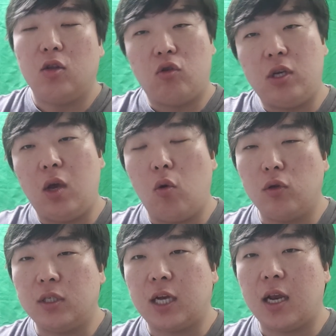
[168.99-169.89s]
뒤에
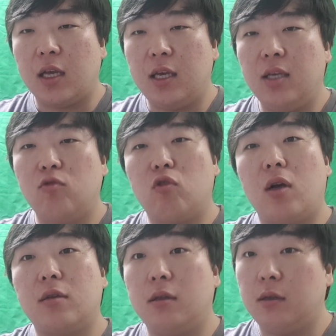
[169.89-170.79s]
오는 차량이
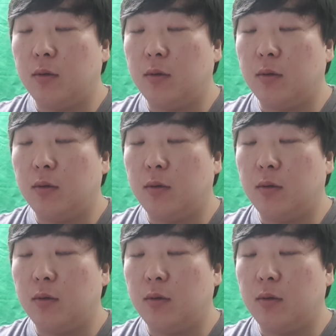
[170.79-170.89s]
중앙선을